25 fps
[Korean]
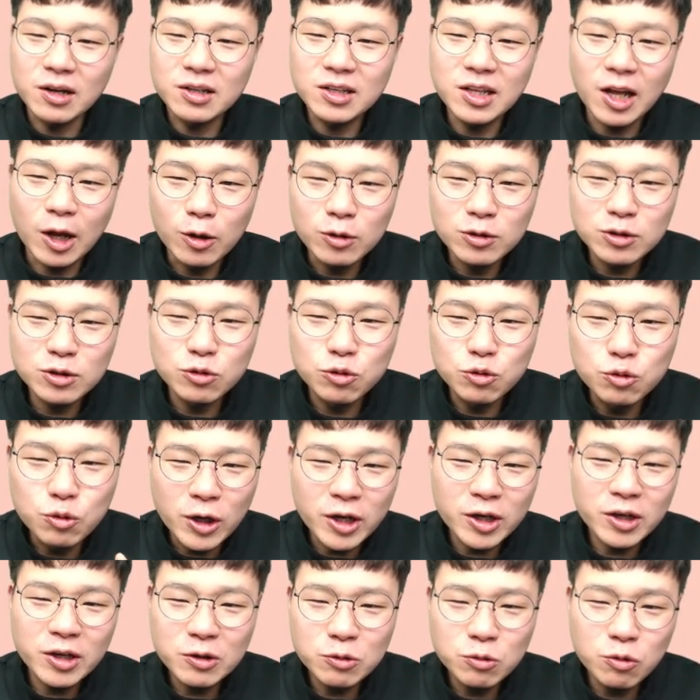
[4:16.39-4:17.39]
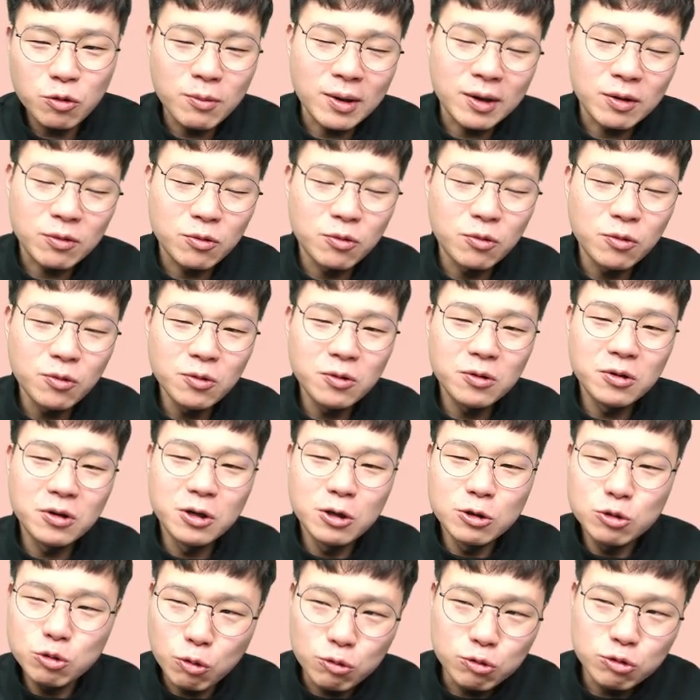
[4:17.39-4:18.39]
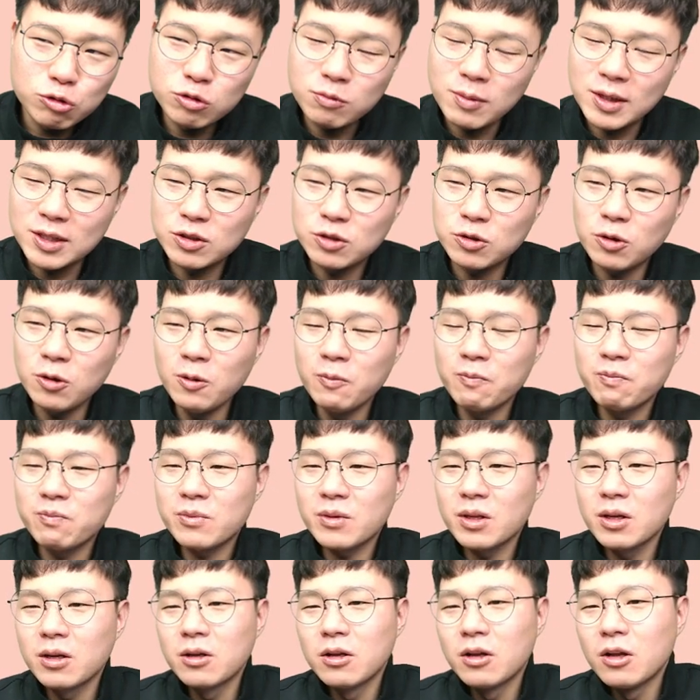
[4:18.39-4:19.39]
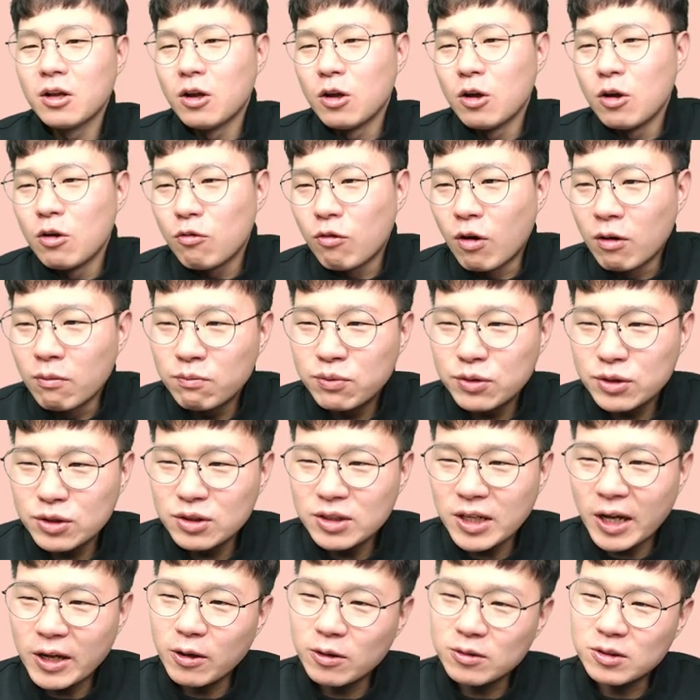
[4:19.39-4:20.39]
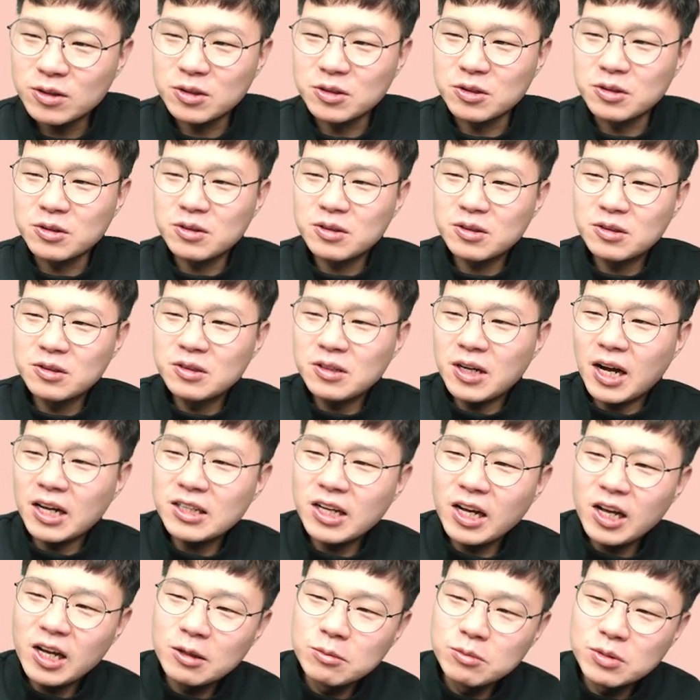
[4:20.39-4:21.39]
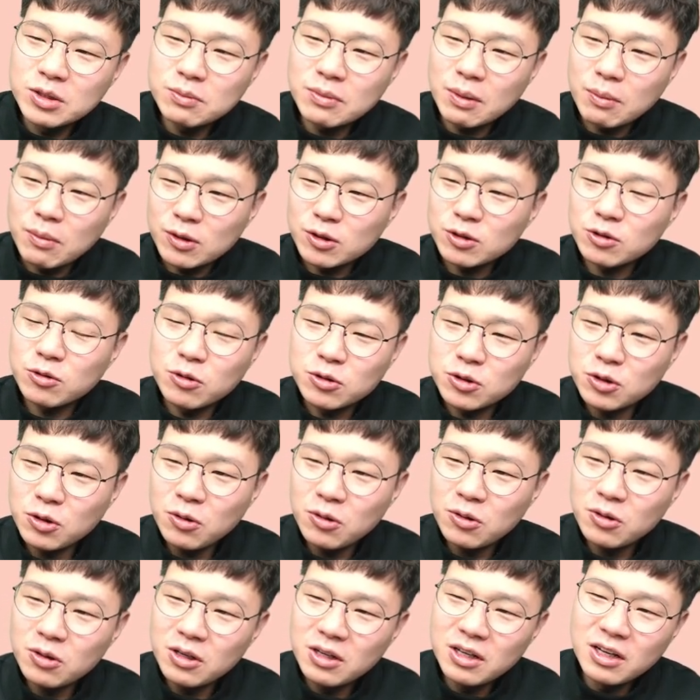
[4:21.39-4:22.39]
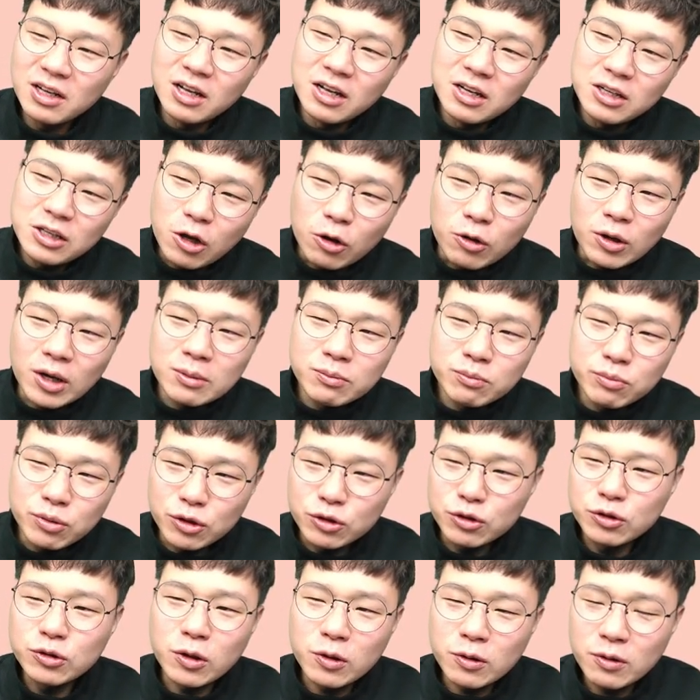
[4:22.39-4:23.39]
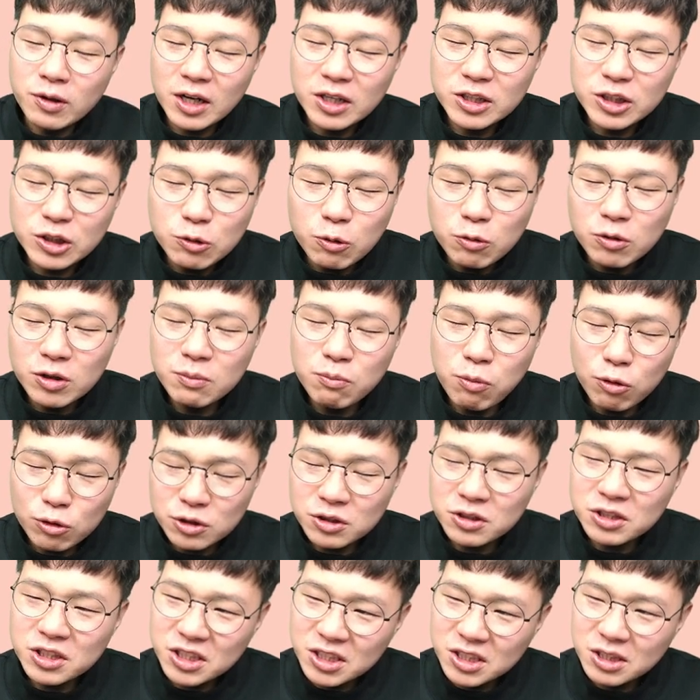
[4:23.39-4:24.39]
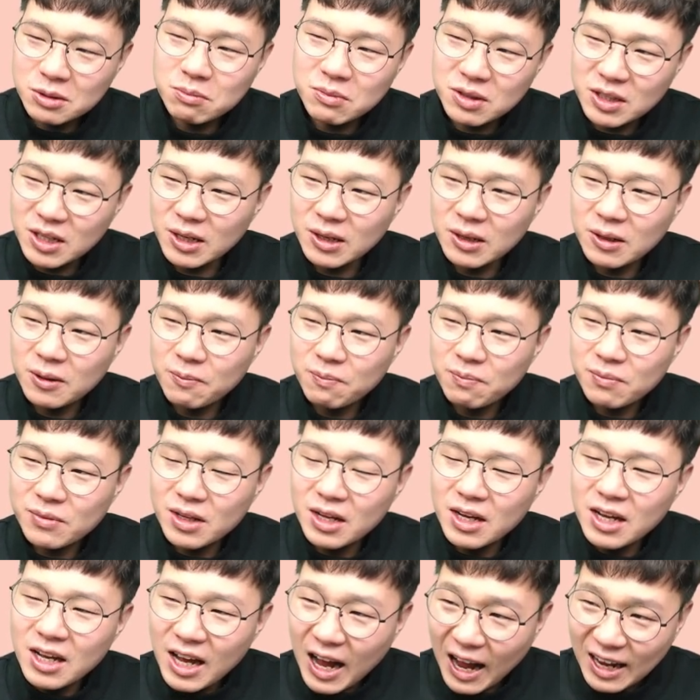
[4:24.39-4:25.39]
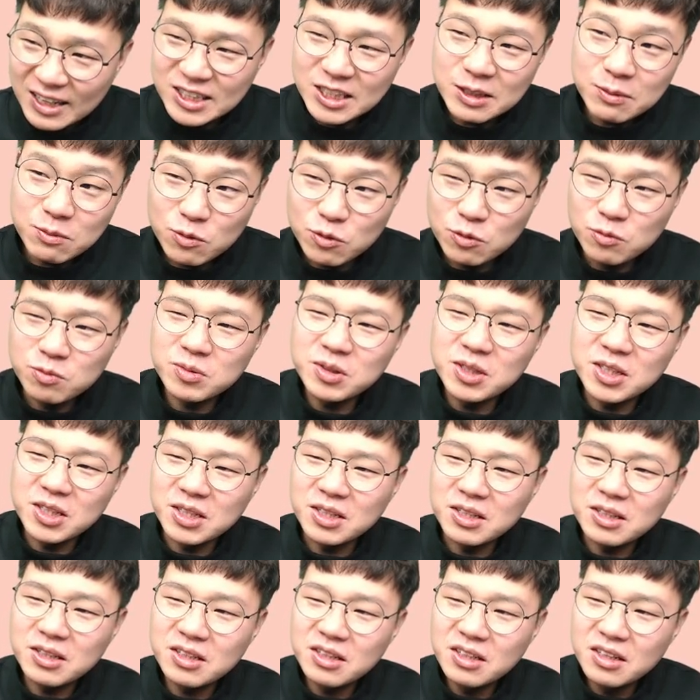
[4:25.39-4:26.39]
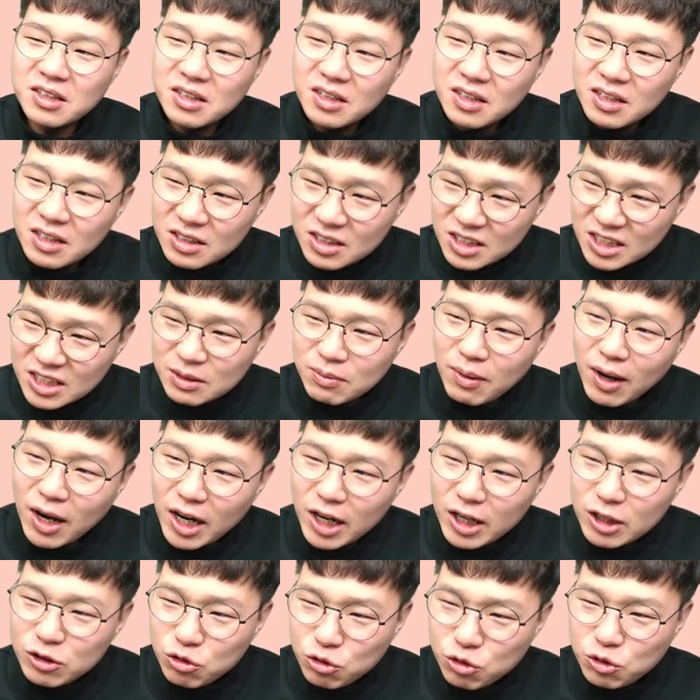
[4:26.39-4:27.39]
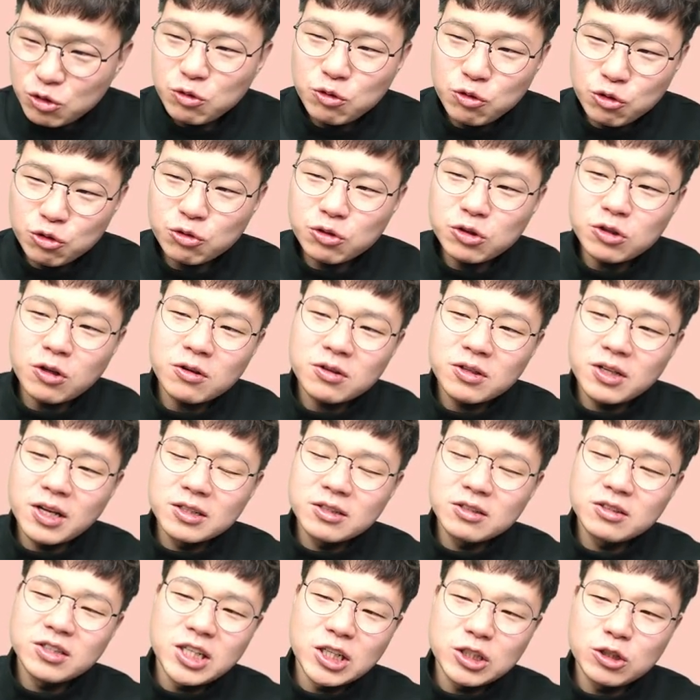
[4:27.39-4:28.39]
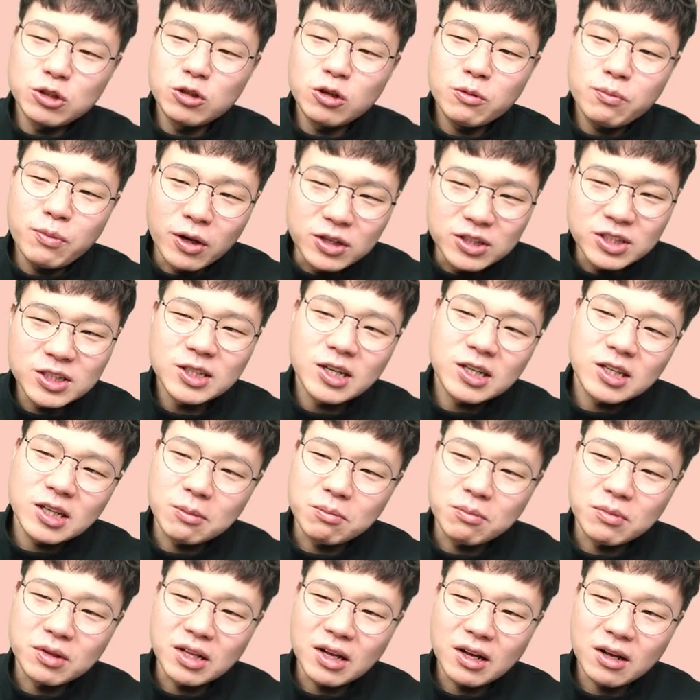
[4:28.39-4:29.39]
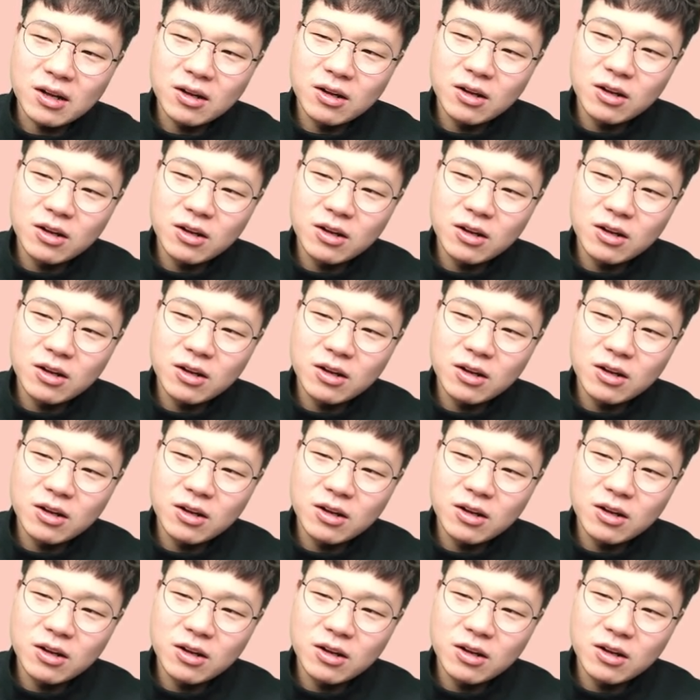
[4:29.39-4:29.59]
이 다이어트 도 유행도 많고 종류도 많죠. 원푸드 다이어트, 하나의 음식만 먹는 거죠. 영양 불균형과 식욕을 폭증시킵니다. 아침 굶기, 지방이 축적되는 체질로 변신하게 됩니다.